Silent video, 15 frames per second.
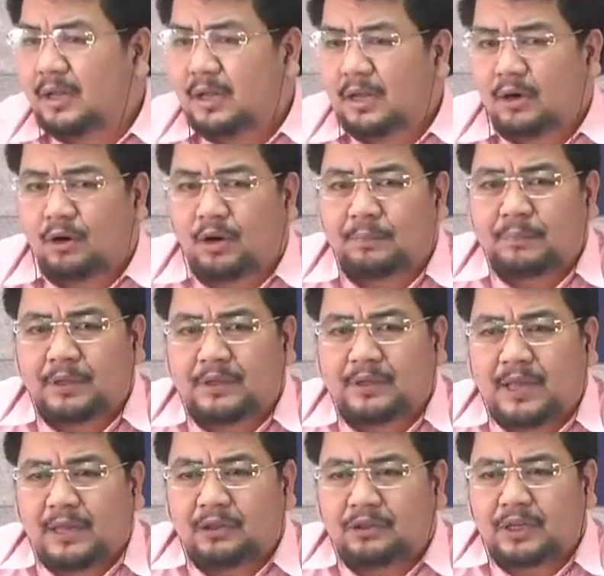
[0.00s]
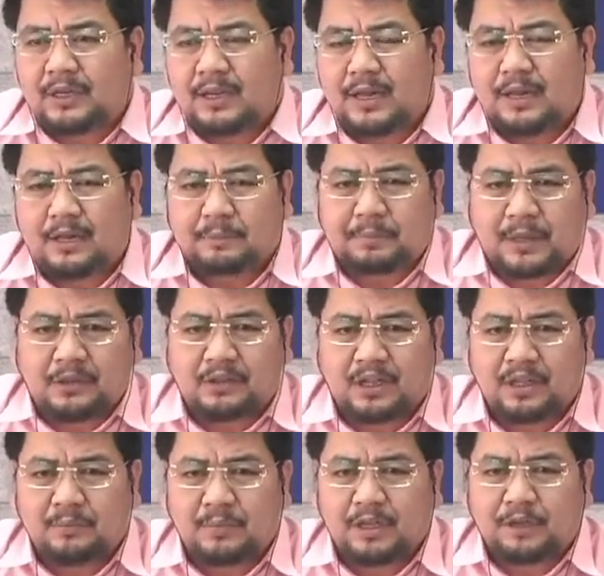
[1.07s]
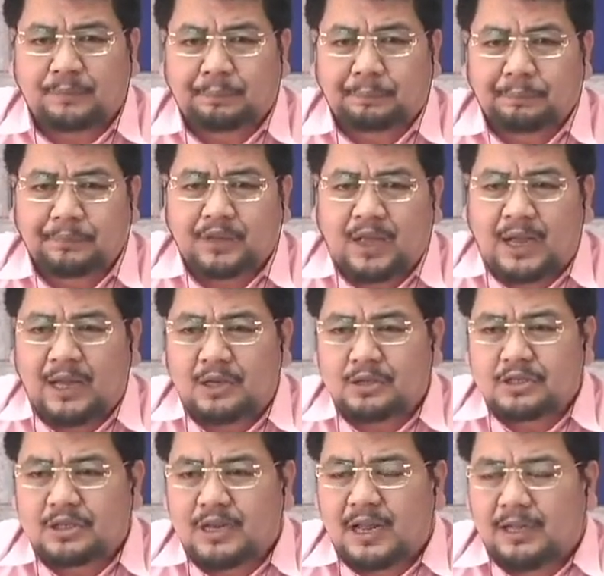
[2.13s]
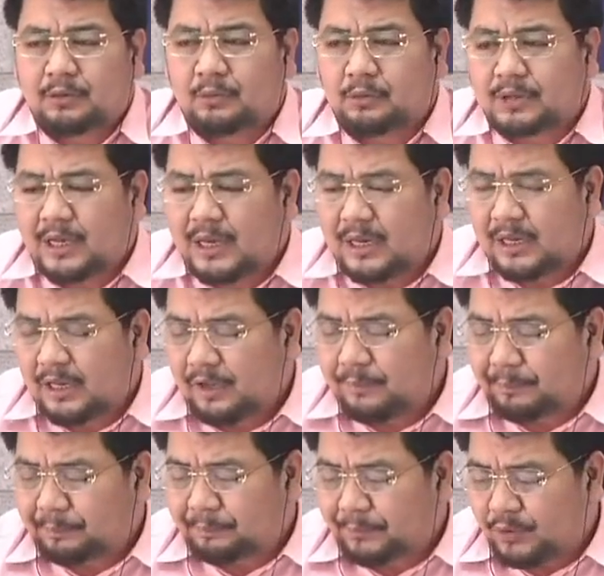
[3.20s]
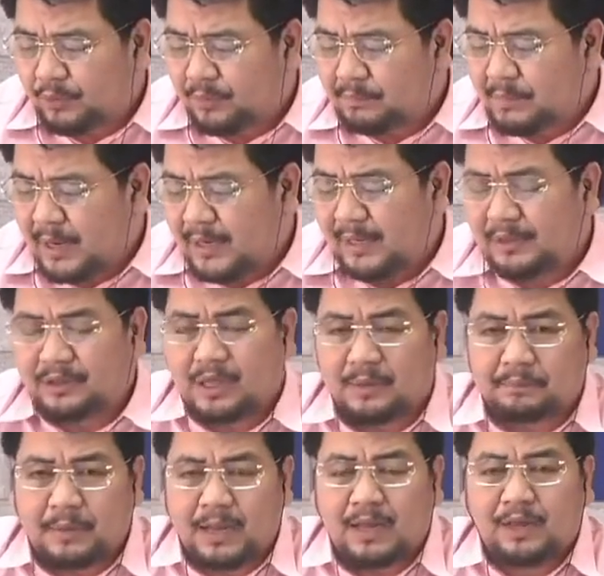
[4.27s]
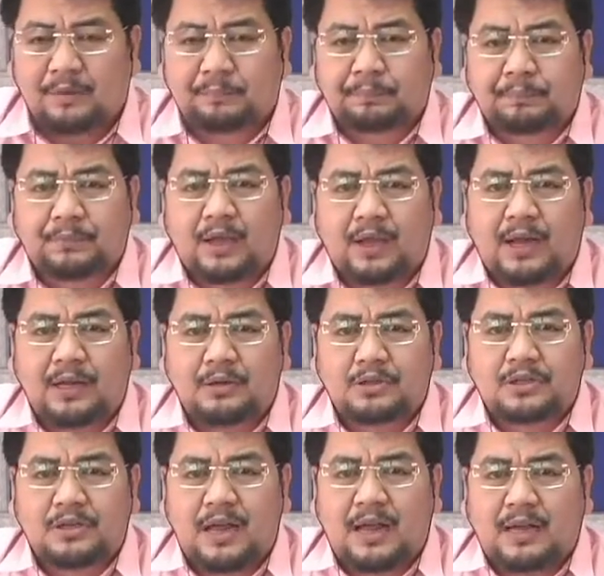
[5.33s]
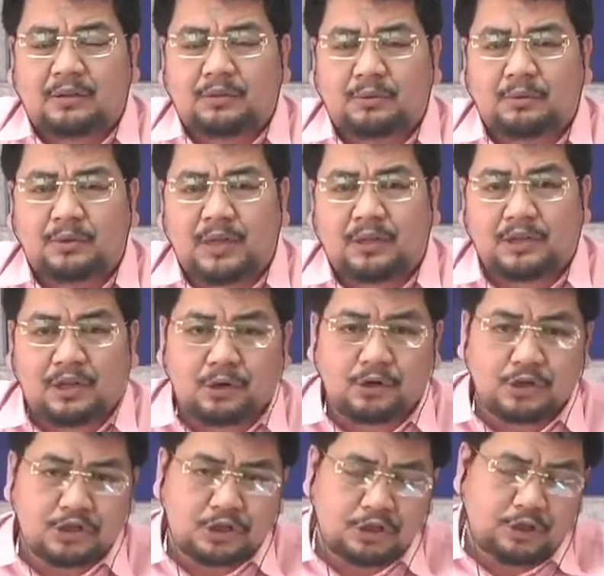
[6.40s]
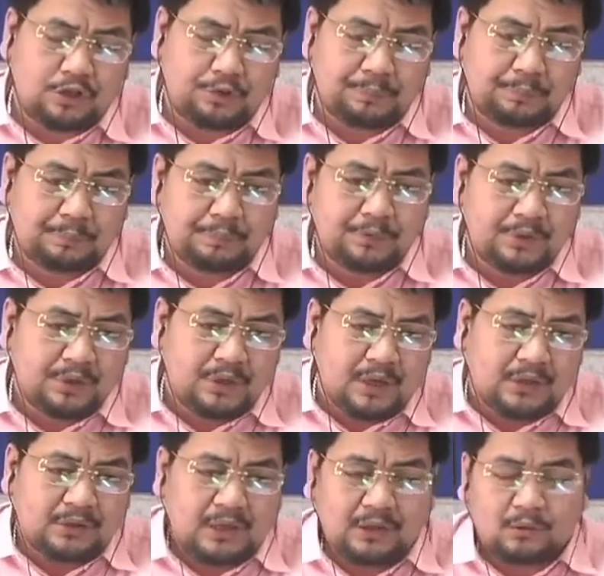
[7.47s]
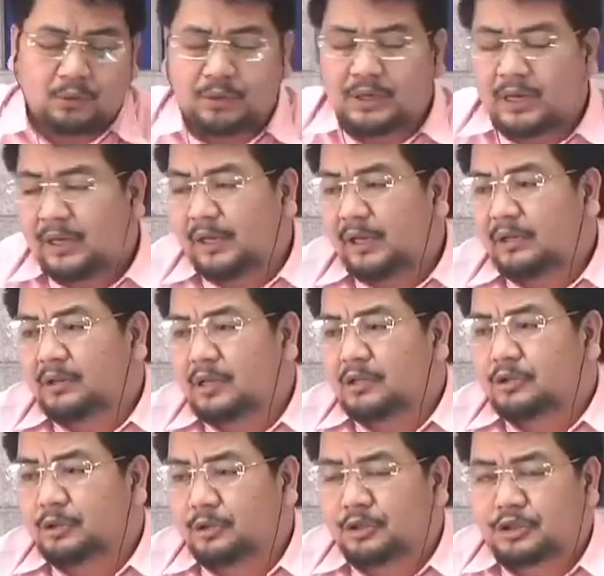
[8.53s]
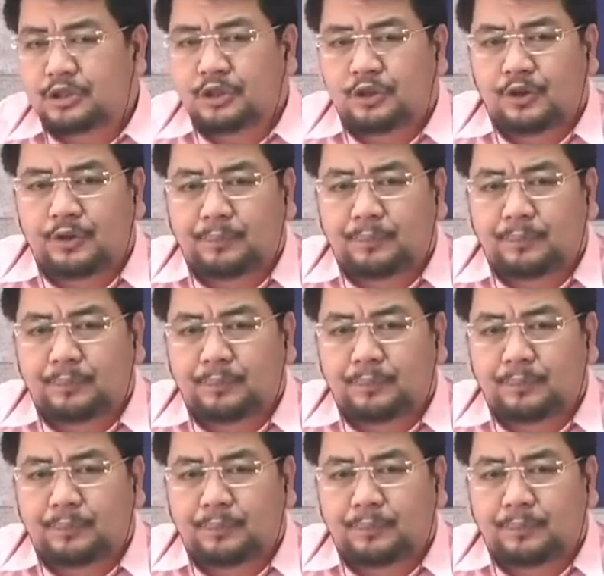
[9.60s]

COVID-19 na pandemic halos lahat ho talaga kumbaga dapa halos lahat ho ng negosyo at ito ho nakikitang solusyon